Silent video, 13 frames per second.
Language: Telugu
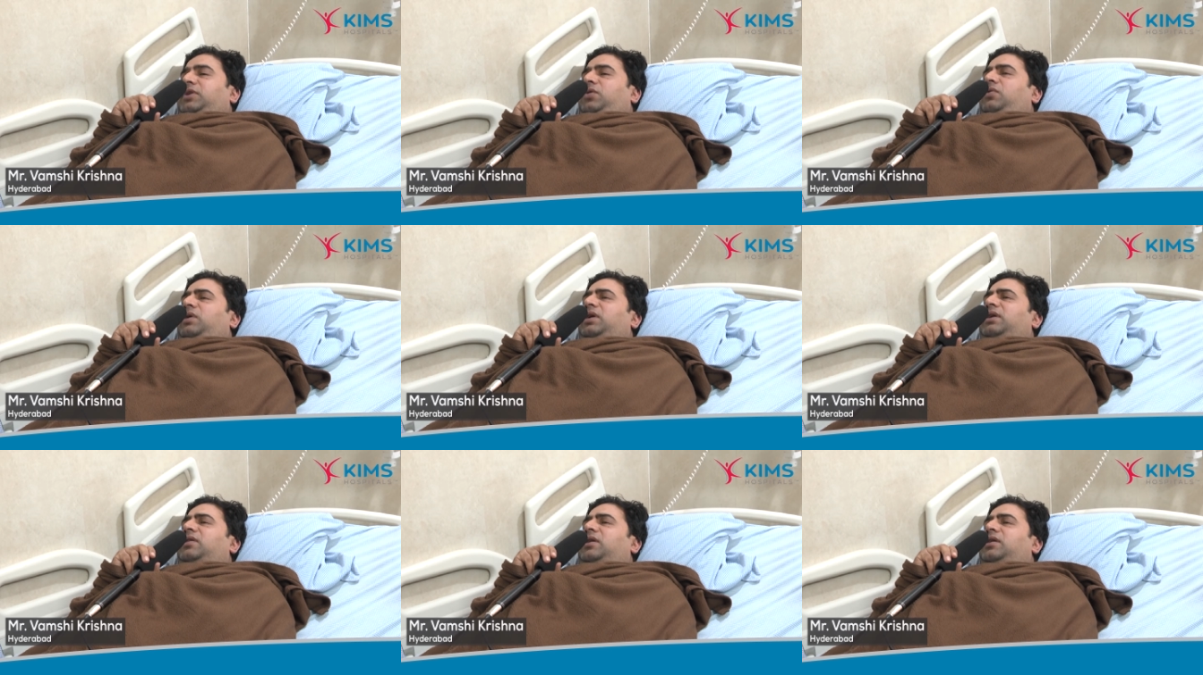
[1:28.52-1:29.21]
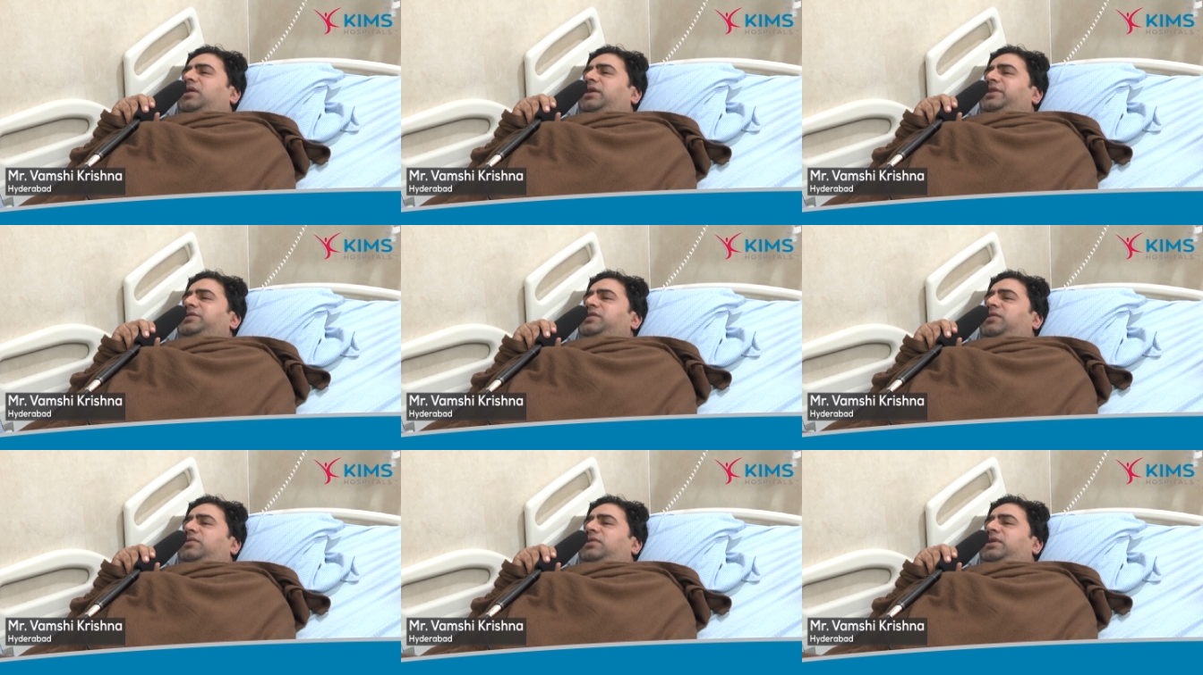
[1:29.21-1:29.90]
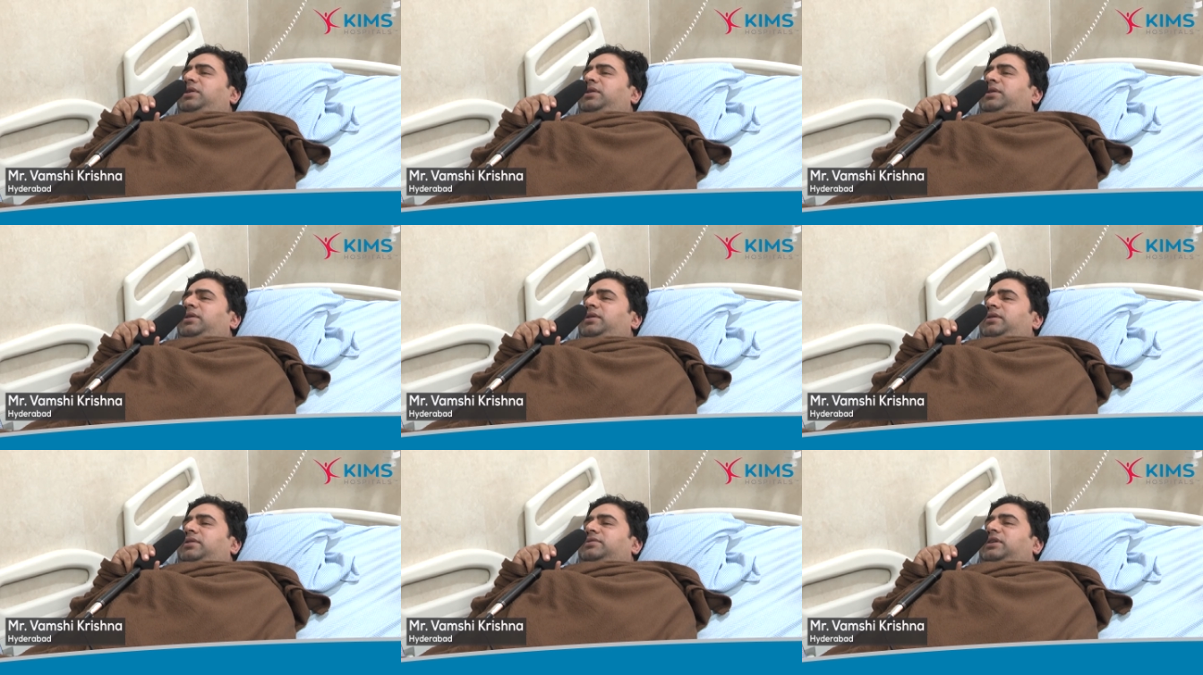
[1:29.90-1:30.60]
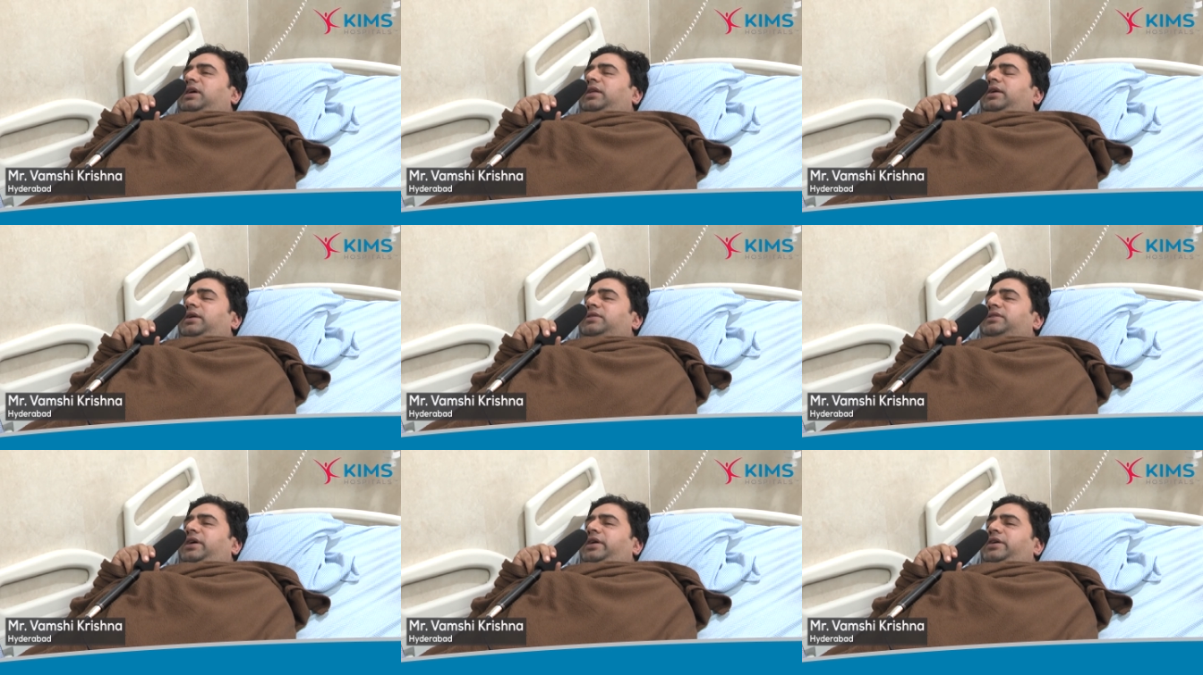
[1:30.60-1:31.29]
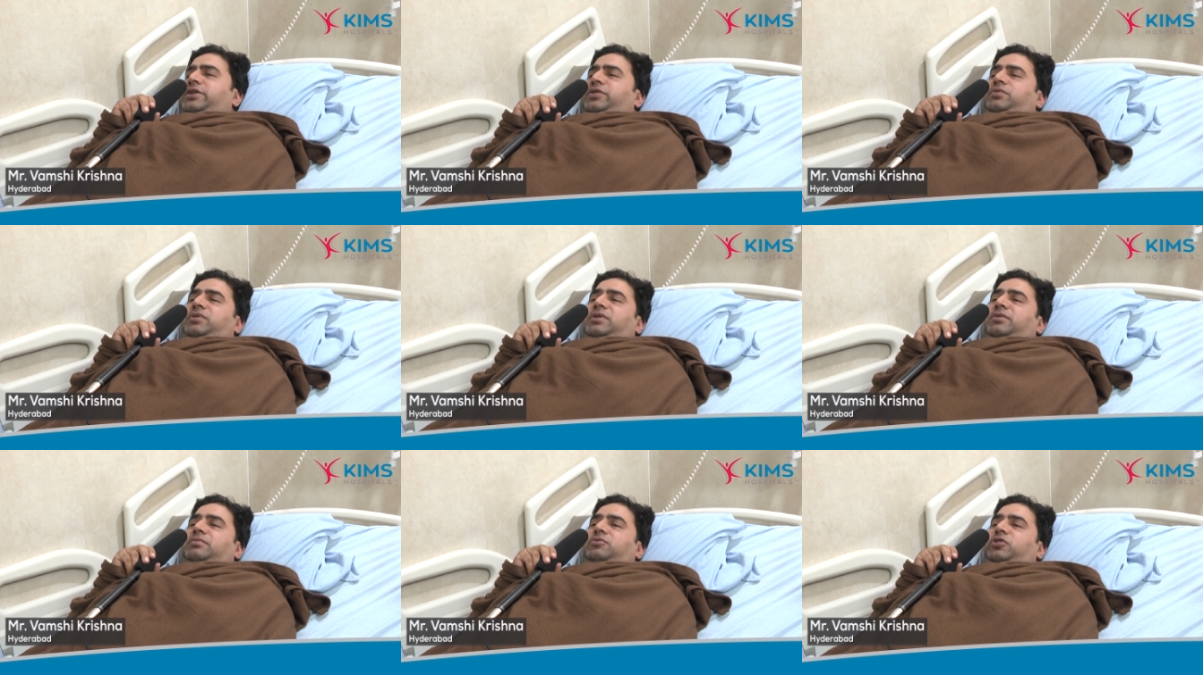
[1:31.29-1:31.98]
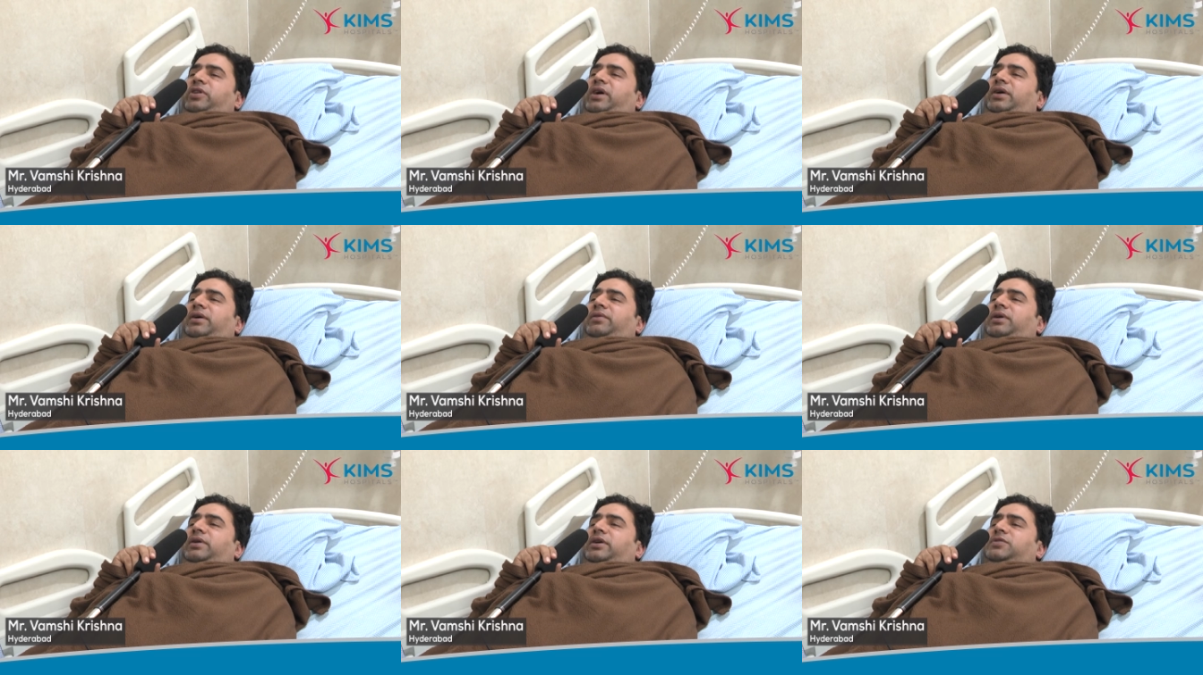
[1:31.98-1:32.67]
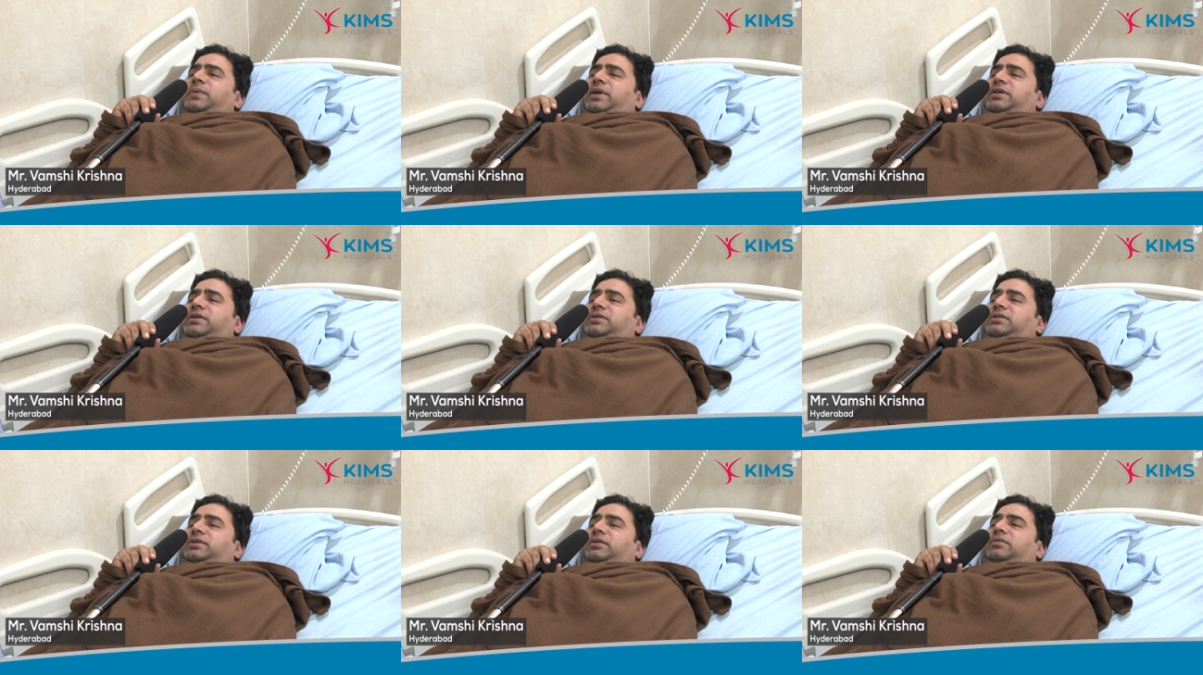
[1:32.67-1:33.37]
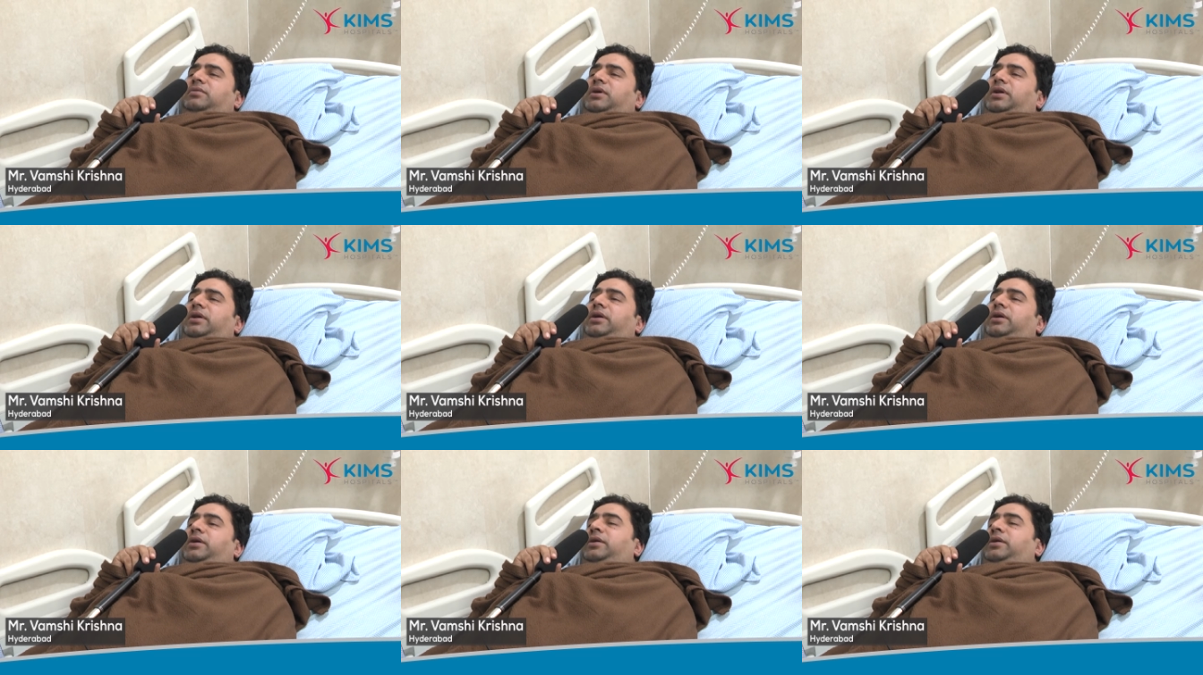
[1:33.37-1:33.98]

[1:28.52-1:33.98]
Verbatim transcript: ఓవరాల్గా ఆర్గనైజ్డ్గా ఉంది సార్ దగ్గర సెక్రటరీ ఉంటారు ముందే వాళ్ళు ఎక్స్ప్లెయిన్ చేస్తారు అన్నీ